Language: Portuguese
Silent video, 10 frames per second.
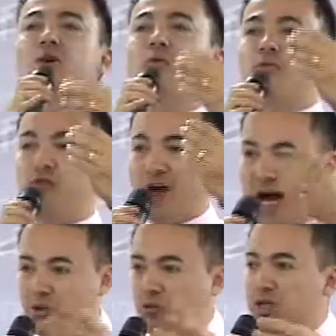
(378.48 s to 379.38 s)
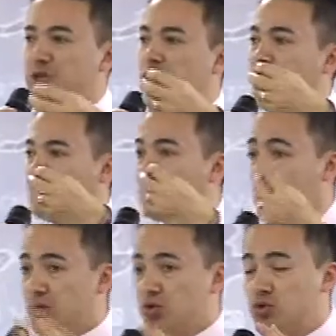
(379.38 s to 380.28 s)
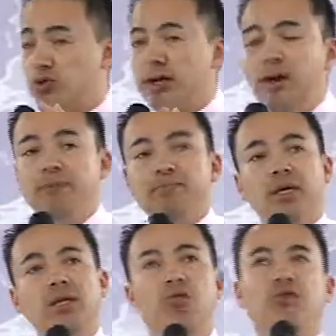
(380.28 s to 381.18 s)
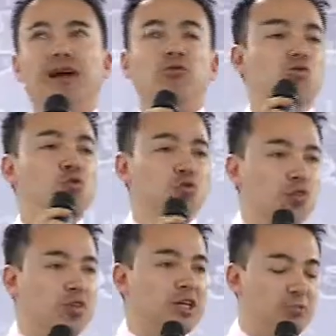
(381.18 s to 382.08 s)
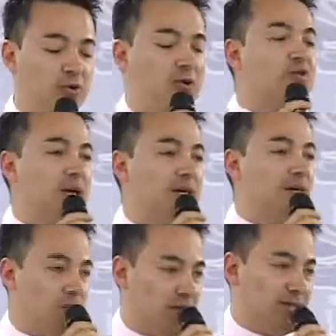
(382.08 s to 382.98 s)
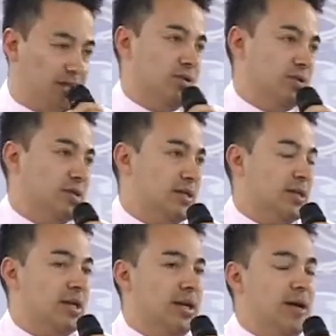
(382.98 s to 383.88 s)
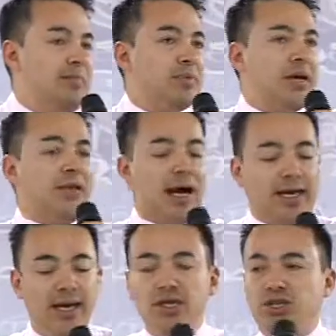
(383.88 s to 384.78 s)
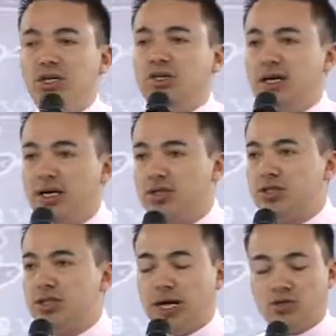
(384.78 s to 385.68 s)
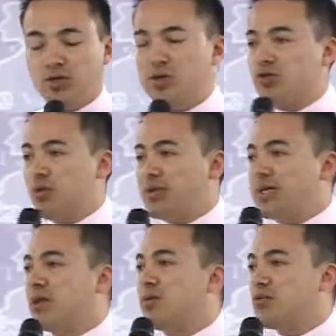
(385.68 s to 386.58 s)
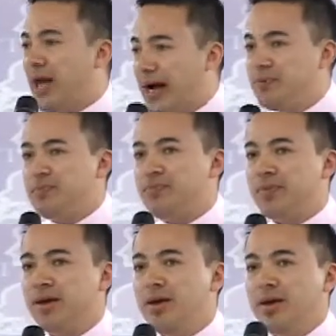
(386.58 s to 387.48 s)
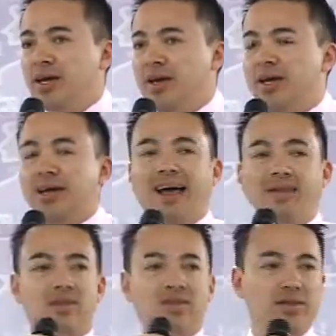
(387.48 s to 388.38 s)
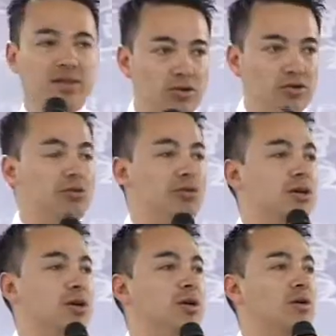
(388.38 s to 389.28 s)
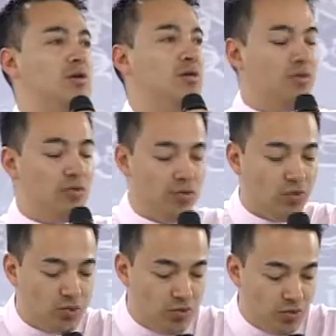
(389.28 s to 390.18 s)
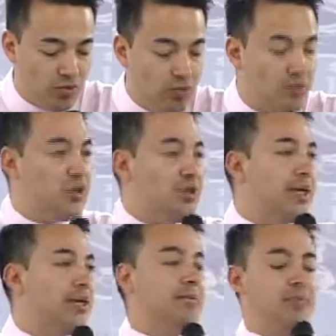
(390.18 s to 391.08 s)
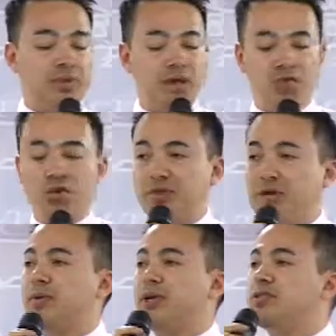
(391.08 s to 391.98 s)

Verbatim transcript: que eu falo, testemunho isso, não falo com dúvidas, porque eu sei que aconteceu. Daquele dia em diante, as coisas começaram a mudar. E graças a Deus, no, no, num dia, eu voltei para